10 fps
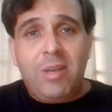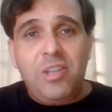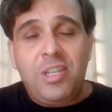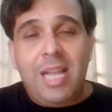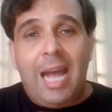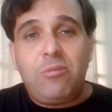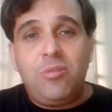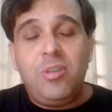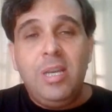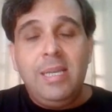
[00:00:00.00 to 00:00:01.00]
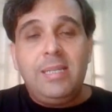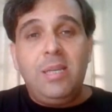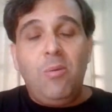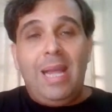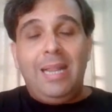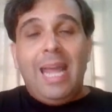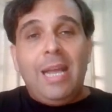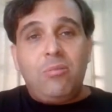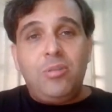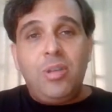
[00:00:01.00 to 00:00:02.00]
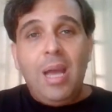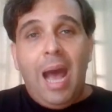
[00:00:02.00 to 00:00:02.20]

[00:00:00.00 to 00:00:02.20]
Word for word: candidatos são eleitos,